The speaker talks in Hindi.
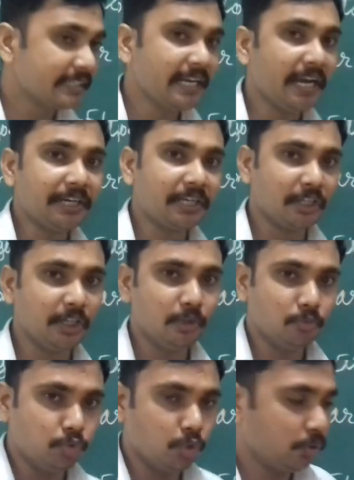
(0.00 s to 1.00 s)
डेट
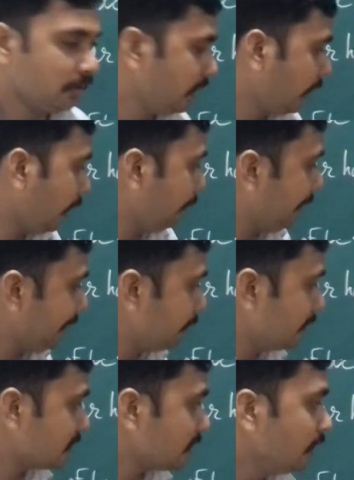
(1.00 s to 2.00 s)
यील्ड वूल अब
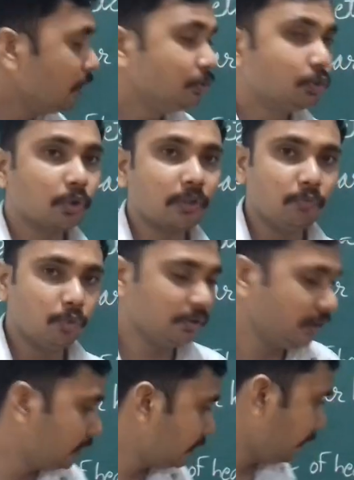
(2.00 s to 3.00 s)
एनिमल्स जो कि वूल
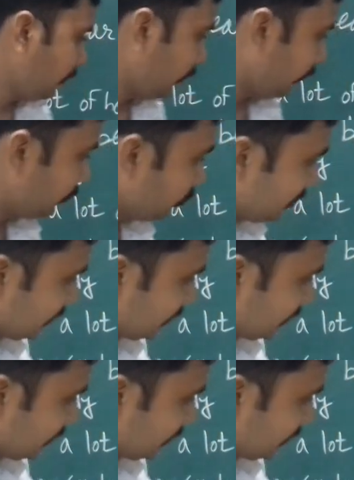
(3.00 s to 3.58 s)
दे ठीक है अब देखो